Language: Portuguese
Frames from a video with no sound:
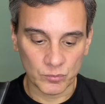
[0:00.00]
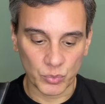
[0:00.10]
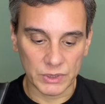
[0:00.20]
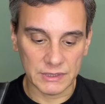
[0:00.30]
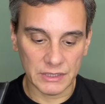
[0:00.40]

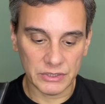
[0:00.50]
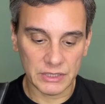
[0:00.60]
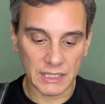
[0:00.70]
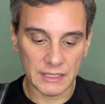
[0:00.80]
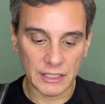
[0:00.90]
Pois
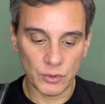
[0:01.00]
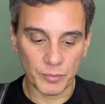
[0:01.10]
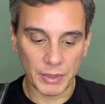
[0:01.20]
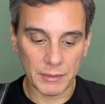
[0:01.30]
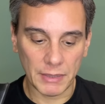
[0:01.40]
este é quem o
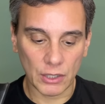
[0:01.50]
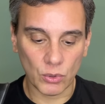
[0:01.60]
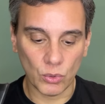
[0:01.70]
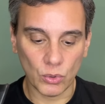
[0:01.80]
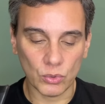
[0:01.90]
Pai
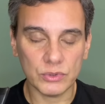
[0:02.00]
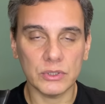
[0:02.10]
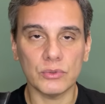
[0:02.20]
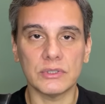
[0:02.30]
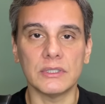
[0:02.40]
marcou com
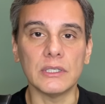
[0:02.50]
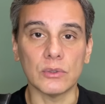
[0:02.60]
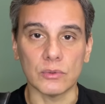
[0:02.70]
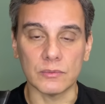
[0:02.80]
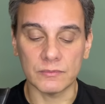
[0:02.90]
seu
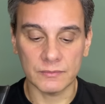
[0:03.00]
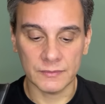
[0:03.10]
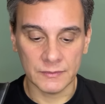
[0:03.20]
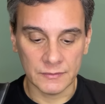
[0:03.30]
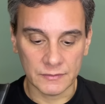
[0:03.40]
selo.
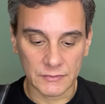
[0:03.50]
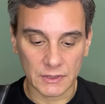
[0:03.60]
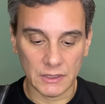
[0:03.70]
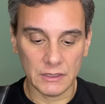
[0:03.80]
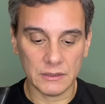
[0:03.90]

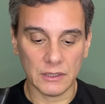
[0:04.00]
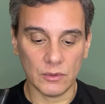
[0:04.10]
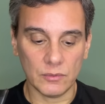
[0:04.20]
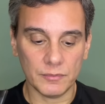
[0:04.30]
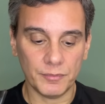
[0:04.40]

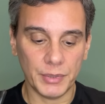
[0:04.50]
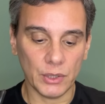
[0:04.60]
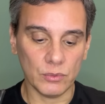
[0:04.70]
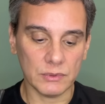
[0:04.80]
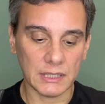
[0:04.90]
Então
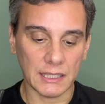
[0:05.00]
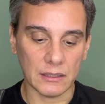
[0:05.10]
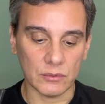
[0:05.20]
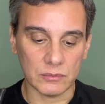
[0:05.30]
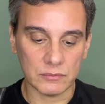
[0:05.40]

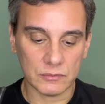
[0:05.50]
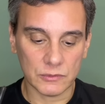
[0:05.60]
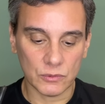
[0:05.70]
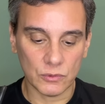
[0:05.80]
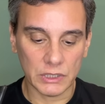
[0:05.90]
perguntaram:
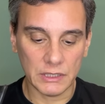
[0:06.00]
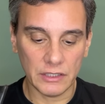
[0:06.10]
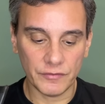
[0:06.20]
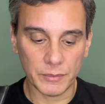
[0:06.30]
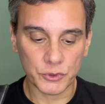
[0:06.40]
O que
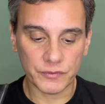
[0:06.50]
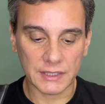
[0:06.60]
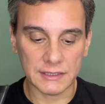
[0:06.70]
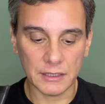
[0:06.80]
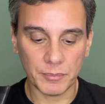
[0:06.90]
devemos
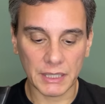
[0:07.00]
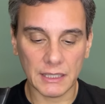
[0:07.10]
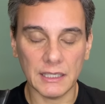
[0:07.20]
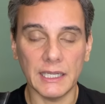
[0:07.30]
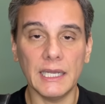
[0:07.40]
fazer
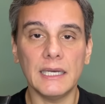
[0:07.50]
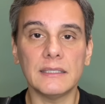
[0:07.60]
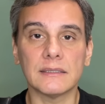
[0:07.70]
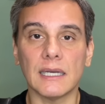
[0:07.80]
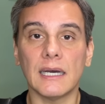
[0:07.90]
para
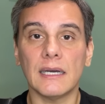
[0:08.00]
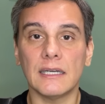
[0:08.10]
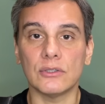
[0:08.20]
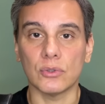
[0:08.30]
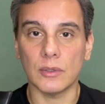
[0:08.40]
realizar
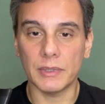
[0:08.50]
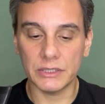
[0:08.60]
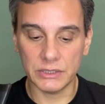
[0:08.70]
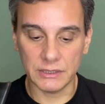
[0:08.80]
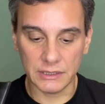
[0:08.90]
as
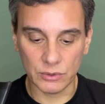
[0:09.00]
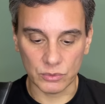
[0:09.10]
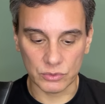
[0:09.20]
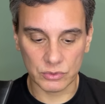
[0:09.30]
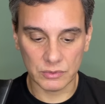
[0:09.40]
obras de
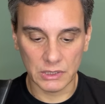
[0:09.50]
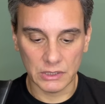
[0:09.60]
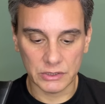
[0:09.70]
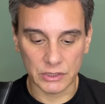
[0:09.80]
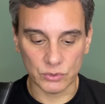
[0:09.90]
Deus?
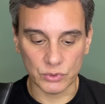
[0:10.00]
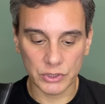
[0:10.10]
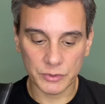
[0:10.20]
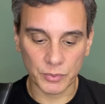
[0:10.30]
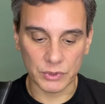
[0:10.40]
Jesus
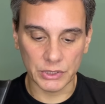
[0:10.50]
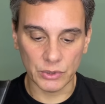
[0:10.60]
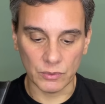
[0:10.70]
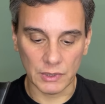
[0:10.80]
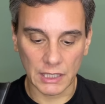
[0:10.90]

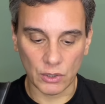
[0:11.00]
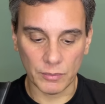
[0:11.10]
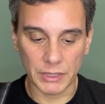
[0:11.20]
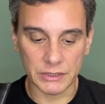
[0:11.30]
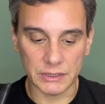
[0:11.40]
respondeu: A
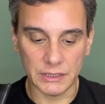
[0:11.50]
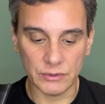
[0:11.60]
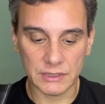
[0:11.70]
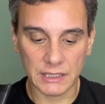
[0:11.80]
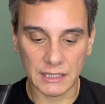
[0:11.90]
obra de
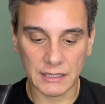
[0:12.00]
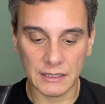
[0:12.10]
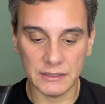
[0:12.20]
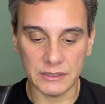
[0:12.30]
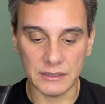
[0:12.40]
Deus é que
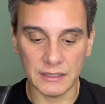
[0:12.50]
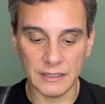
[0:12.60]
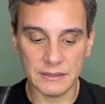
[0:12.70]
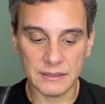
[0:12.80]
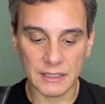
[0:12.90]

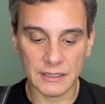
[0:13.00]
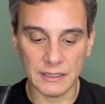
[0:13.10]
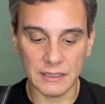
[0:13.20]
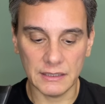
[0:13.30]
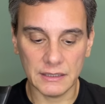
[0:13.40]
acrediteis
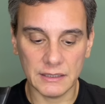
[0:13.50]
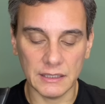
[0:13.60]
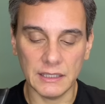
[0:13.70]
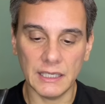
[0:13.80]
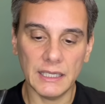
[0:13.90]
naquele
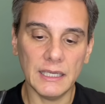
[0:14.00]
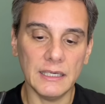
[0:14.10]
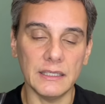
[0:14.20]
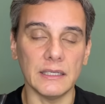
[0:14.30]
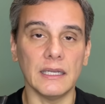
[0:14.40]
que
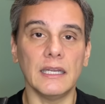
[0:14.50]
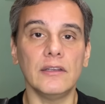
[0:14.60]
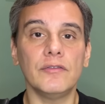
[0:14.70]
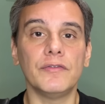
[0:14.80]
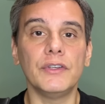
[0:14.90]
ele
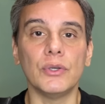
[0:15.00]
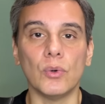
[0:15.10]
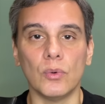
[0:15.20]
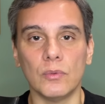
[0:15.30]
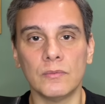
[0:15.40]

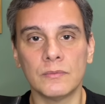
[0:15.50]
enviou.